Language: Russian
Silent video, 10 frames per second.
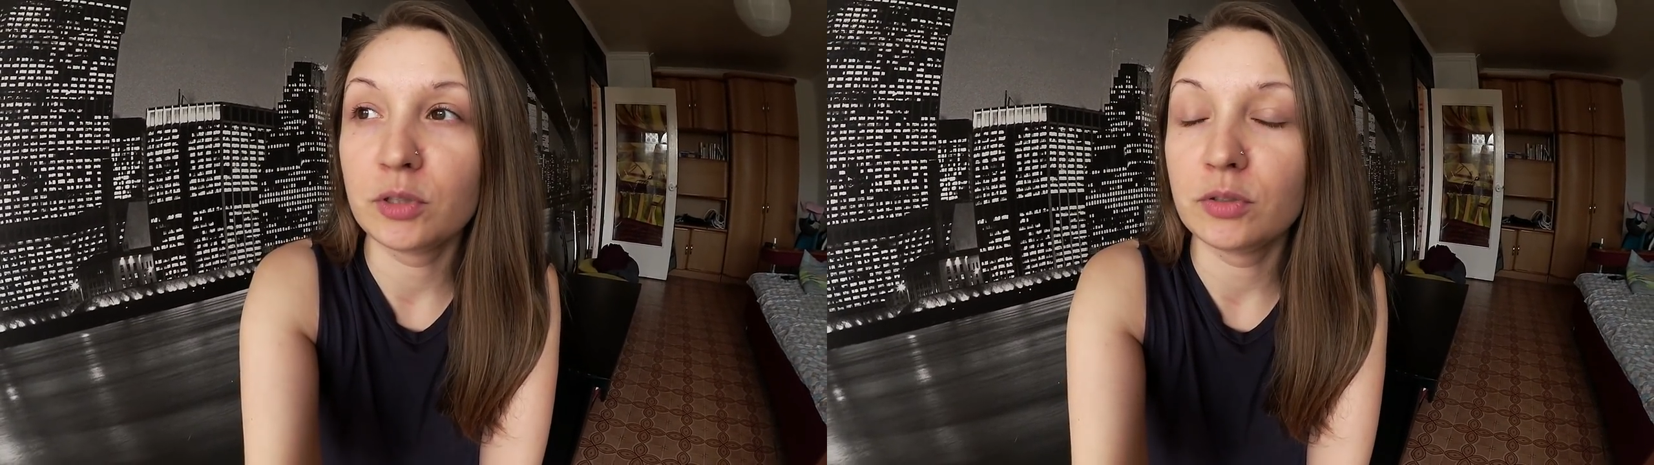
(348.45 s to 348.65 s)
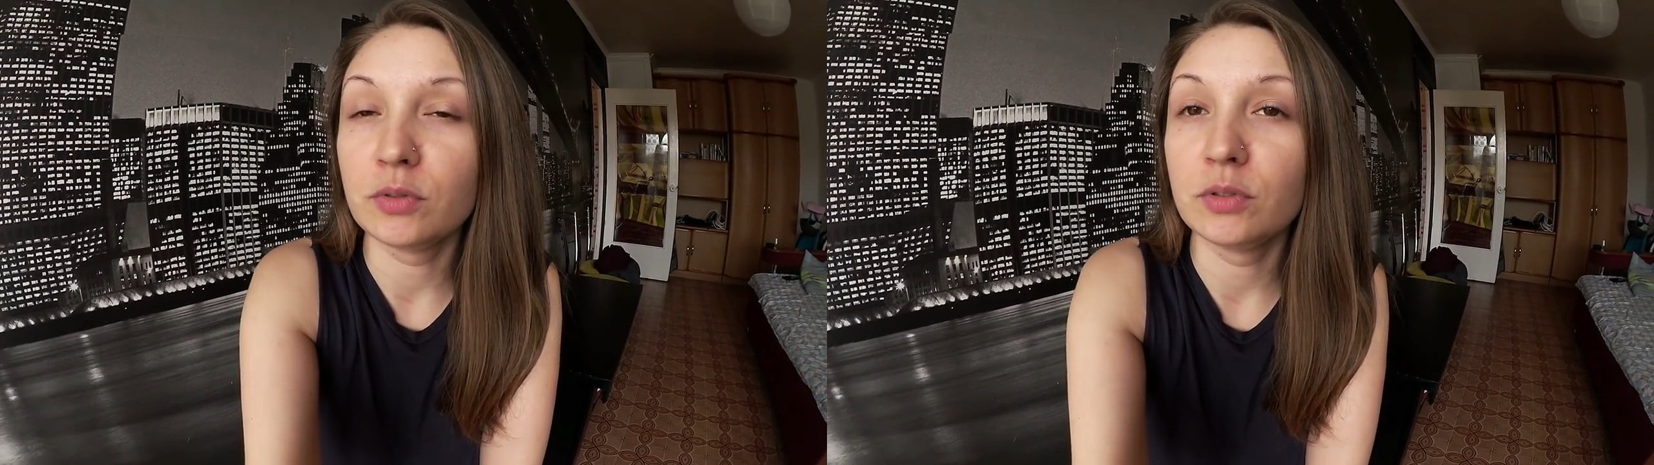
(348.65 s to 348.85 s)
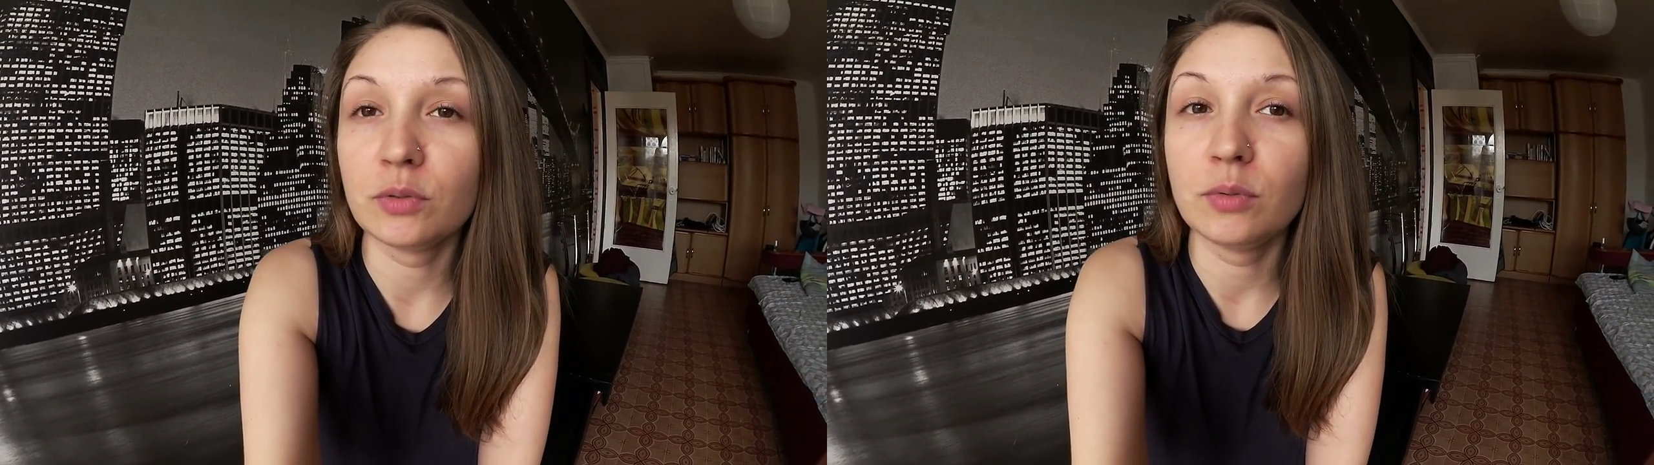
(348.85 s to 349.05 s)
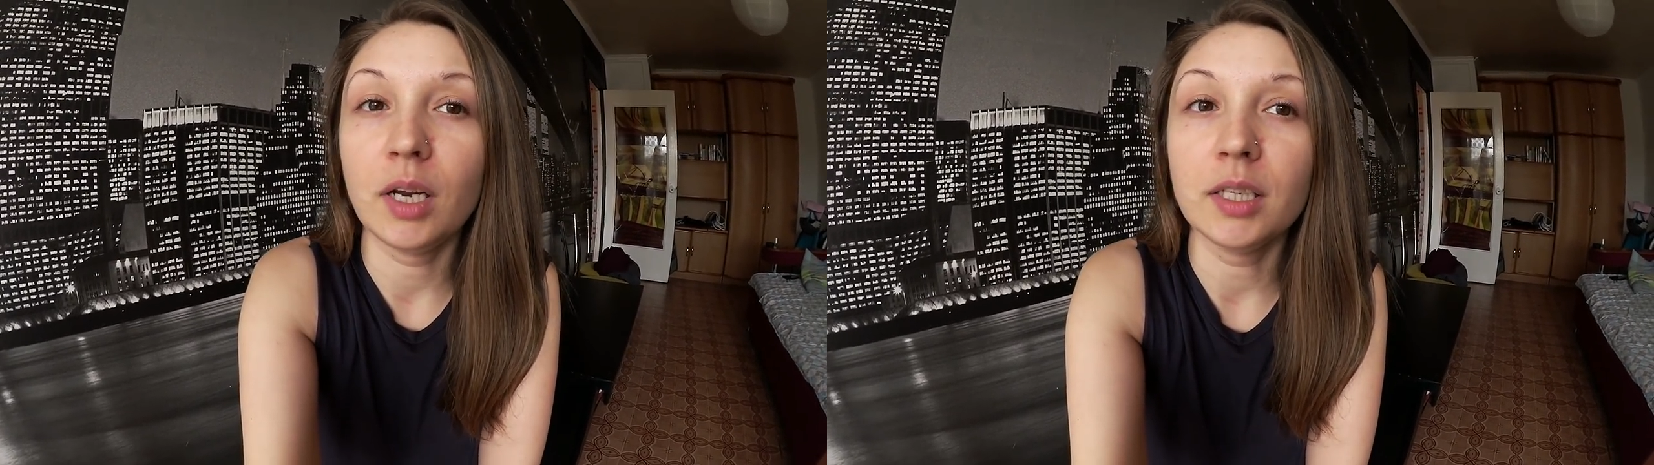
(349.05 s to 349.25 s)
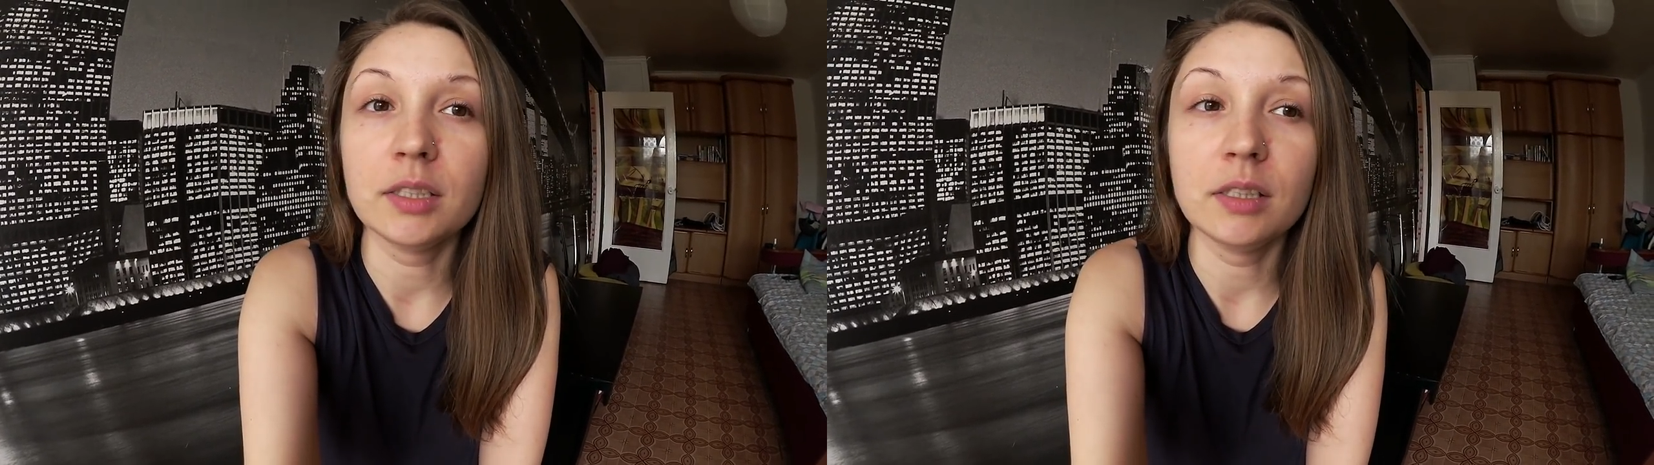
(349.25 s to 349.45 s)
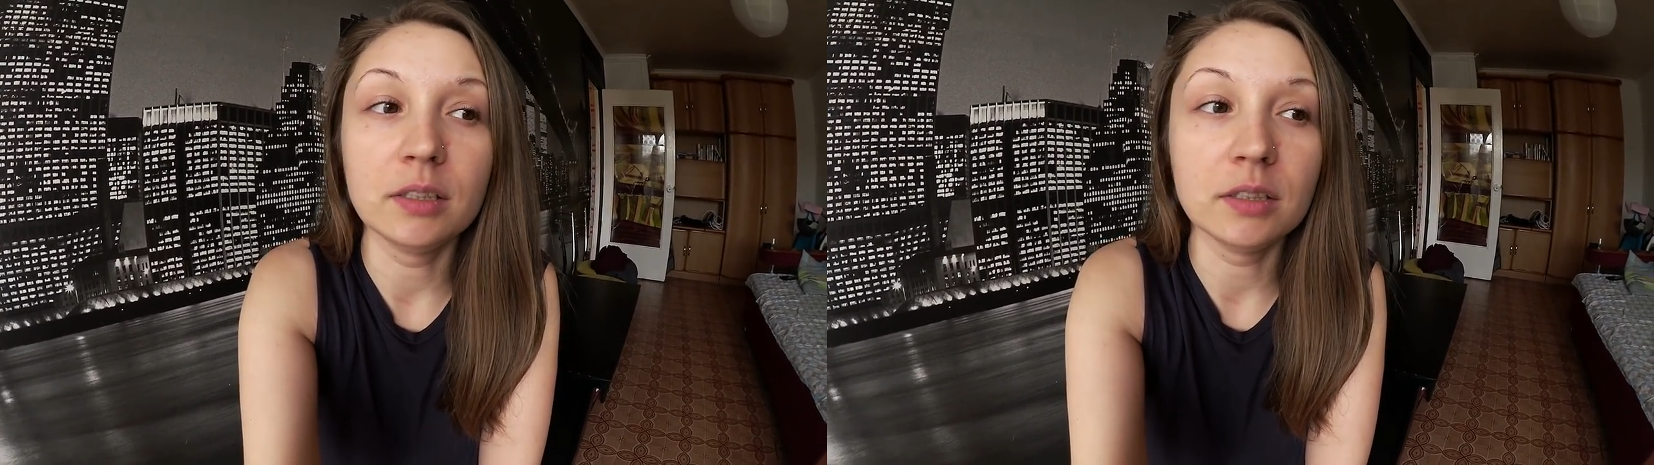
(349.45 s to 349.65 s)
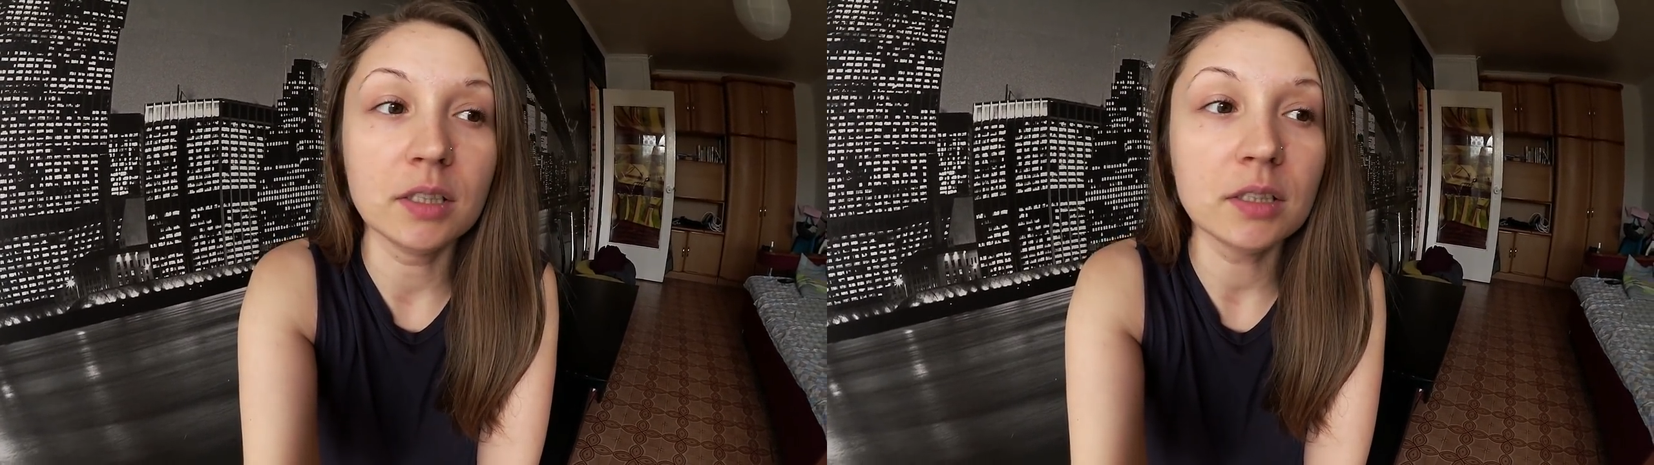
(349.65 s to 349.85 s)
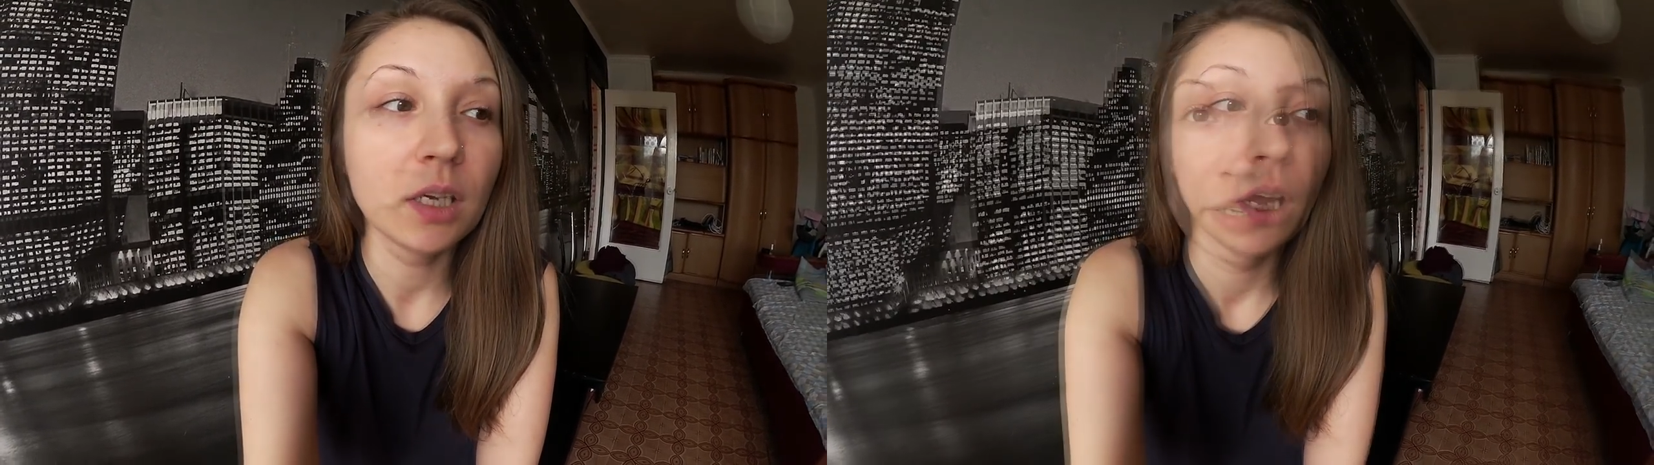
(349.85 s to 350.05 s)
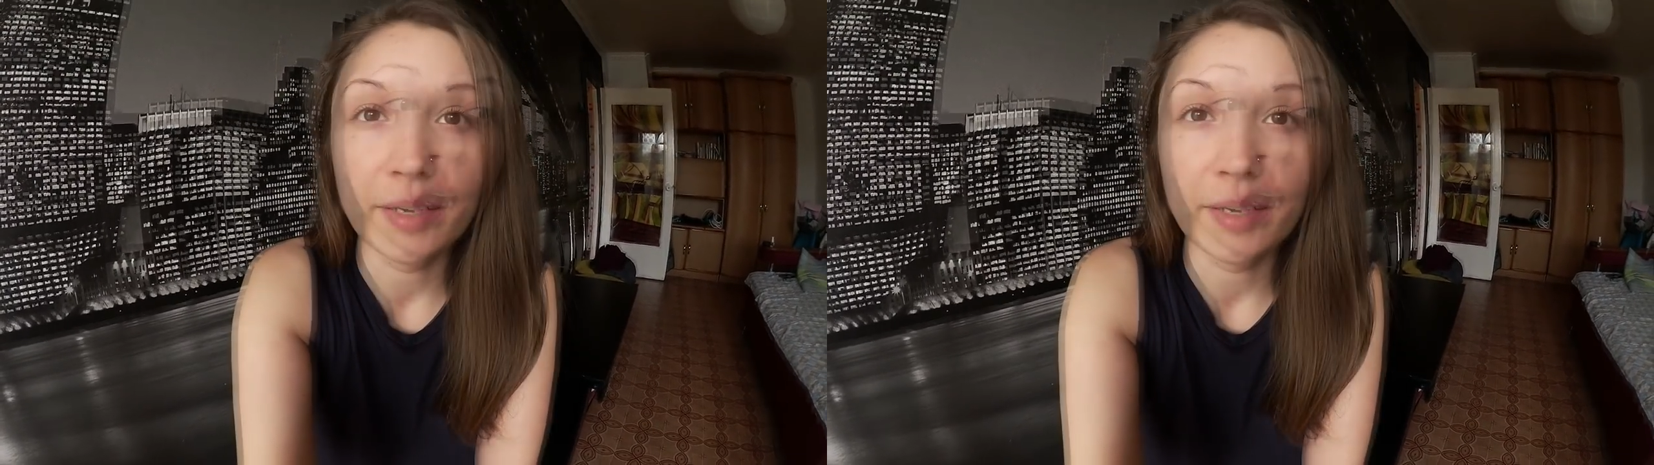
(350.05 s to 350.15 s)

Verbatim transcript: сегодня гулять или нет.